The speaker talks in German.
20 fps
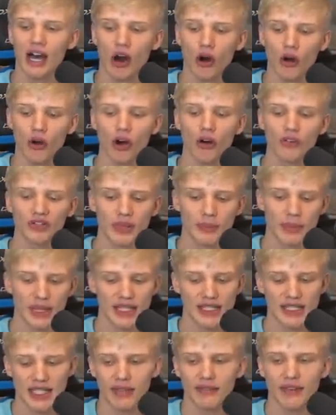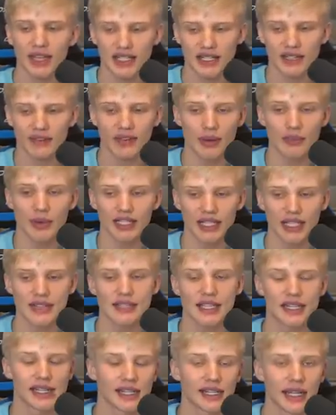auch auf den PC wechseln, wenn man
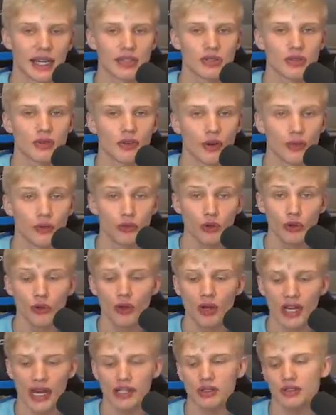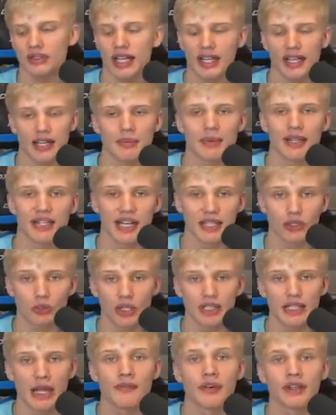tatsächlich einen zur Verfügung hat und dann kann man ja
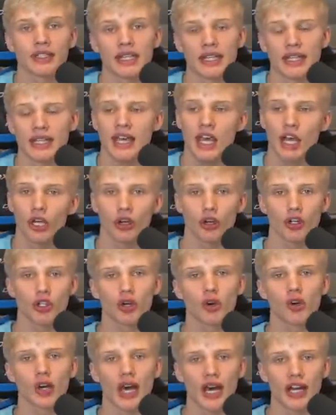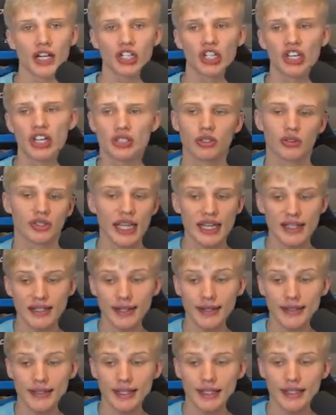dort einfach den Controller anschließen und das
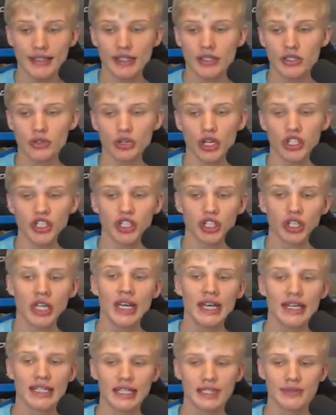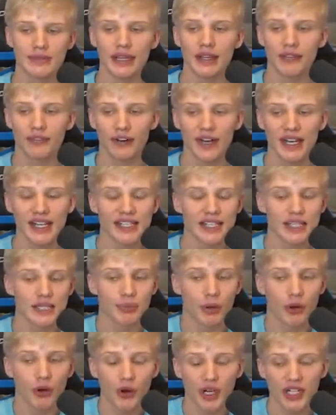Ganze easy stretchen. Deswegen, falls es
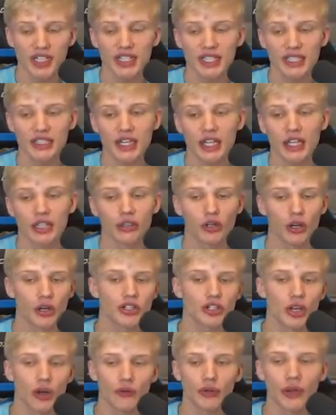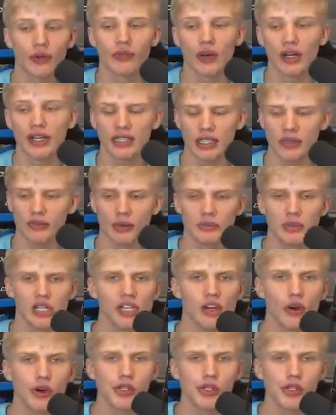bei euch euch nicht geht, könnt ihr auf jeden Fall in der Familie